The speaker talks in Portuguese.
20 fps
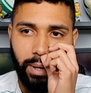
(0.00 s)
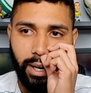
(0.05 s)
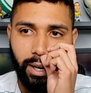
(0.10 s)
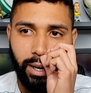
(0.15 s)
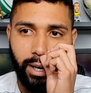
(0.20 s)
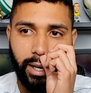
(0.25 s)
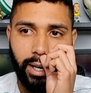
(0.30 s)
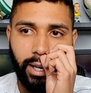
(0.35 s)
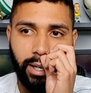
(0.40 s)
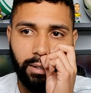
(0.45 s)

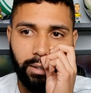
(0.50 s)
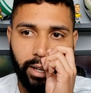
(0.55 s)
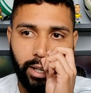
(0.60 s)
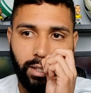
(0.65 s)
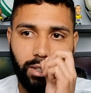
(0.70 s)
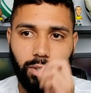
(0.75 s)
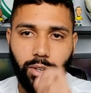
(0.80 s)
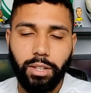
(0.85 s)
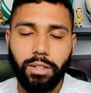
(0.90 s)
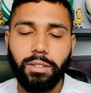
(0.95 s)
melhor, né? Do que
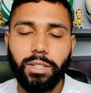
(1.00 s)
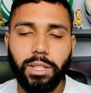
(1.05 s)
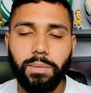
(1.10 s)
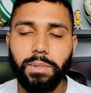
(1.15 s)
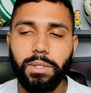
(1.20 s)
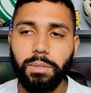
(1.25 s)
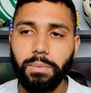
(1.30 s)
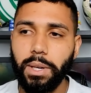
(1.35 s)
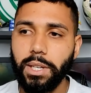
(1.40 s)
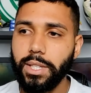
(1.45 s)
18
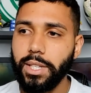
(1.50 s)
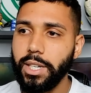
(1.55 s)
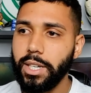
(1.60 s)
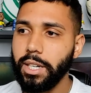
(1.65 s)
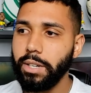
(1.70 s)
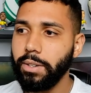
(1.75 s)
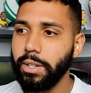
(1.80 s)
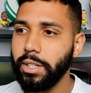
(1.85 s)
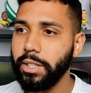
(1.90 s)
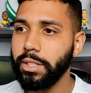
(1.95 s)
times no
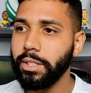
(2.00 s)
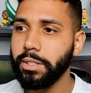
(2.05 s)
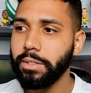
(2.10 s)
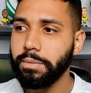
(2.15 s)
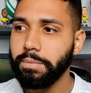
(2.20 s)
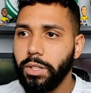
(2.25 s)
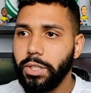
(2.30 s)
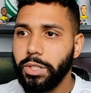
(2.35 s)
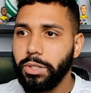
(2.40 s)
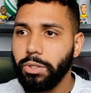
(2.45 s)
Brasileirão aí.
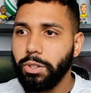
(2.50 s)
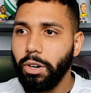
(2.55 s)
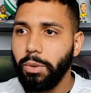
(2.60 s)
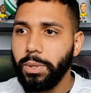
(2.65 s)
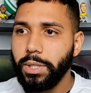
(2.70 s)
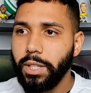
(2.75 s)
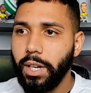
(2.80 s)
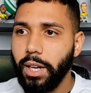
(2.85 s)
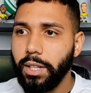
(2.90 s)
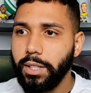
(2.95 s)
Oxe, o
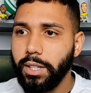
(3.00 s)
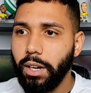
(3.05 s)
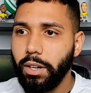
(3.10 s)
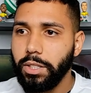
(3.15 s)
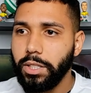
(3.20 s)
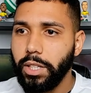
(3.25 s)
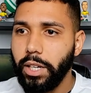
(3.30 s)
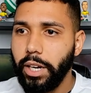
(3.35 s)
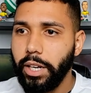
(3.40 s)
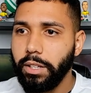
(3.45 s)
Gomes de lateral
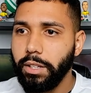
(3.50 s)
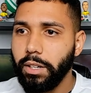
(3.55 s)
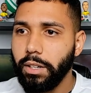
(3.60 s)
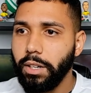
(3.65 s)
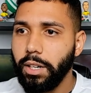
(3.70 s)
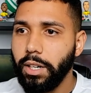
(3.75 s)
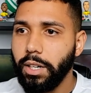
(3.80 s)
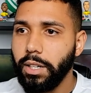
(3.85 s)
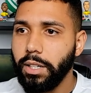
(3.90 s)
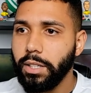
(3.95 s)
direito
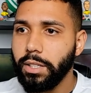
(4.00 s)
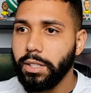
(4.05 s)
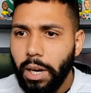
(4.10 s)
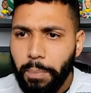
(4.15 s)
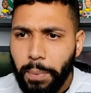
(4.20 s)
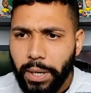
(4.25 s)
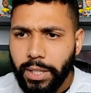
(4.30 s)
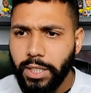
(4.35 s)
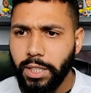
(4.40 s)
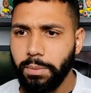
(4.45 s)
agora. Vai
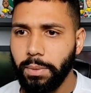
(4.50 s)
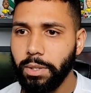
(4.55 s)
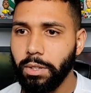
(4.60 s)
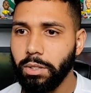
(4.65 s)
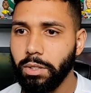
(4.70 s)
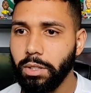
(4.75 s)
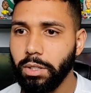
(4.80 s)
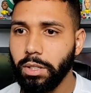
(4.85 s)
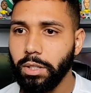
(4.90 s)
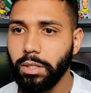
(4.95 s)
pra cima,
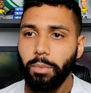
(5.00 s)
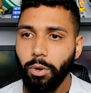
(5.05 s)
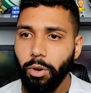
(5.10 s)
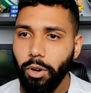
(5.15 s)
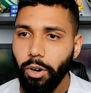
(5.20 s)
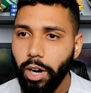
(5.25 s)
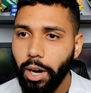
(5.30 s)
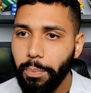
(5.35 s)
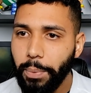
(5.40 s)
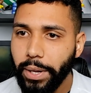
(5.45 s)
Dudu.
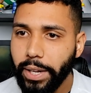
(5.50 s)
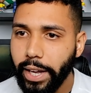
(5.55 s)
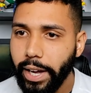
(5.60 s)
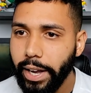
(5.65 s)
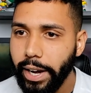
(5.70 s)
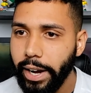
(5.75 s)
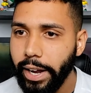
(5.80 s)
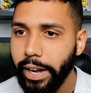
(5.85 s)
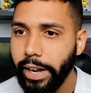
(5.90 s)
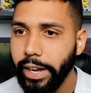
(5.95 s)
Boa,
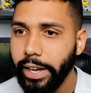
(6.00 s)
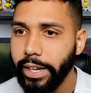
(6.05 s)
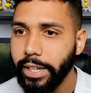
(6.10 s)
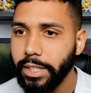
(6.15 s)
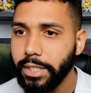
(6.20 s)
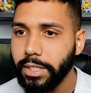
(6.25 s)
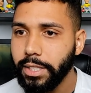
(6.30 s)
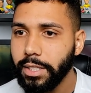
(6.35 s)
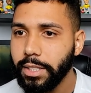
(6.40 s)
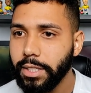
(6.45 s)

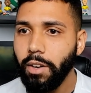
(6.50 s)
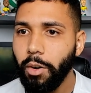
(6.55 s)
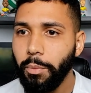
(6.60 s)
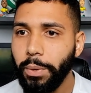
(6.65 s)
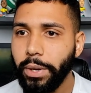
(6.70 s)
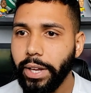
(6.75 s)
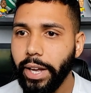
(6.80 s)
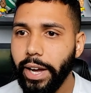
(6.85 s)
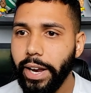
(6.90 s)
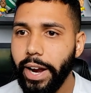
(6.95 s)
Piqueires. Bom,
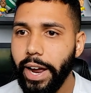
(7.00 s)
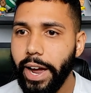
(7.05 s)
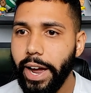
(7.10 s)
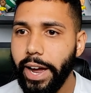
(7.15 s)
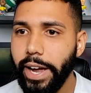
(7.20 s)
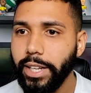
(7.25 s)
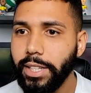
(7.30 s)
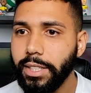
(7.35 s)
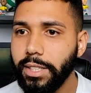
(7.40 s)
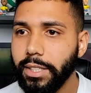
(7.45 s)

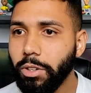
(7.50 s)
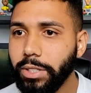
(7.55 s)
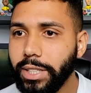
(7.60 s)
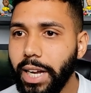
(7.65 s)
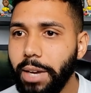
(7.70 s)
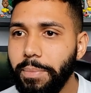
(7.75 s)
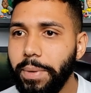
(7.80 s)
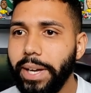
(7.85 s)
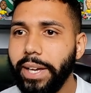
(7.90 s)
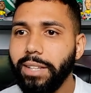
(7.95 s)
Piqueires.
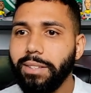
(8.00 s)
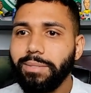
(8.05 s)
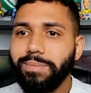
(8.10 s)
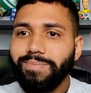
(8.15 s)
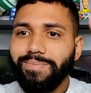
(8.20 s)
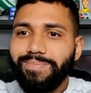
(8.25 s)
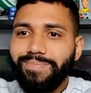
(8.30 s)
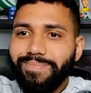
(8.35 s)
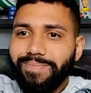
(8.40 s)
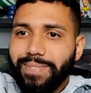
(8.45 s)
Cruzamento.
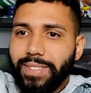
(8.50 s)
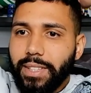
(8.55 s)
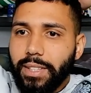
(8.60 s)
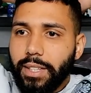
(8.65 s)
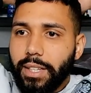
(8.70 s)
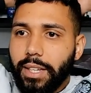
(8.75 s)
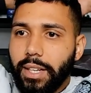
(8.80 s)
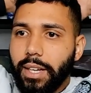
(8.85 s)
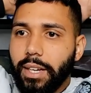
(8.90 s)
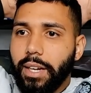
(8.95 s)

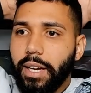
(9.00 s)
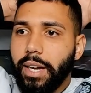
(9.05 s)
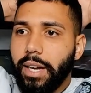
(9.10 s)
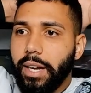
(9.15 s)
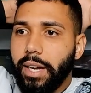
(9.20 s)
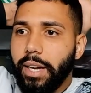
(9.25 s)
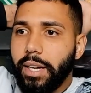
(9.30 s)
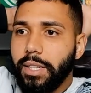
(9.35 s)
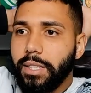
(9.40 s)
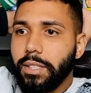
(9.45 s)

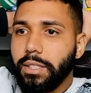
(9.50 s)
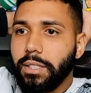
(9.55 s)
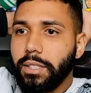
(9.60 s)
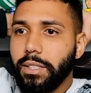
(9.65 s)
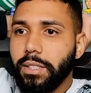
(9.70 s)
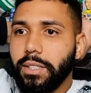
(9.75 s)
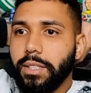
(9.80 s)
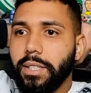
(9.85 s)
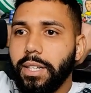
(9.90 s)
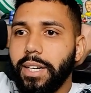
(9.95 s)

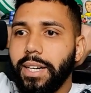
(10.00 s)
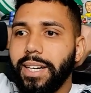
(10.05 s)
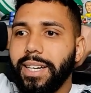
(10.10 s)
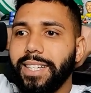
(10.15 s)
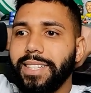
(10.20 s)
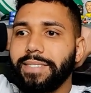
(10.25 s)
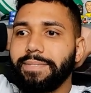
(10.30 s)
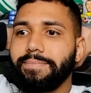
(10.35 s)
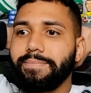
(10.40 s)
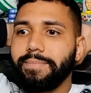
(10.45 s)

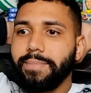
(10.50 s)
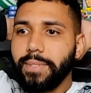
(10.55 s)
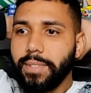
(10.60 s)
Ah.